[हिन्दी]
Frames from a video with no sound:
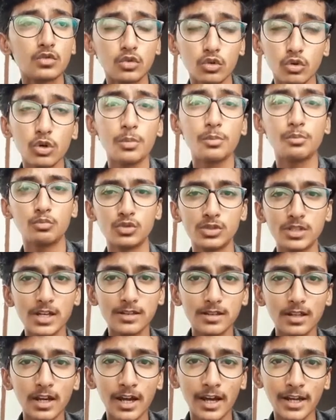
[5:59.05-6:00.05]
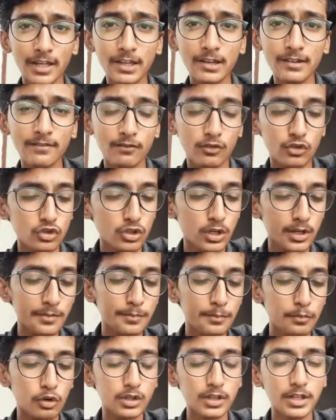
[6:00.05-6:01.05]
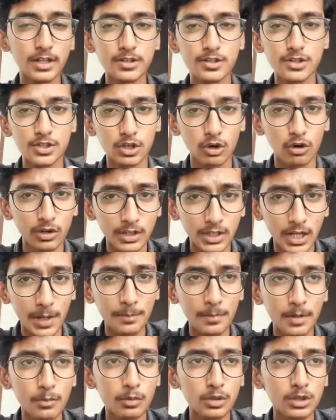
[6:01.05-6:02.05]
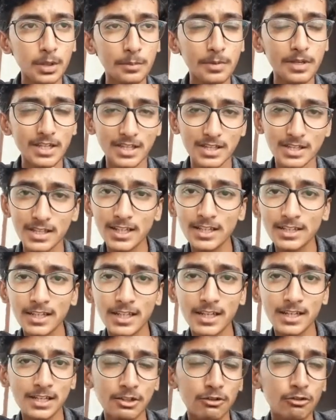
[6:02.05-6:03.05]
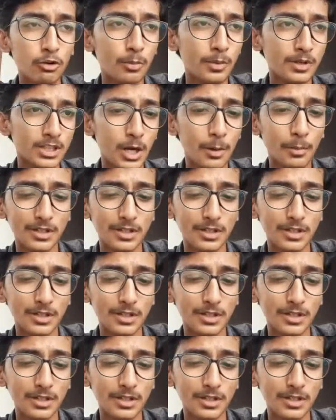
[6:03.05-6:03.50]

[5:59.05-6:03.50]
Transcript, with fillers: तो मुझे ऐसा लगा कि वो जो है बहुत एक शॉर्ट टाइम में मतलब ईजिली तरीके से वो बंदा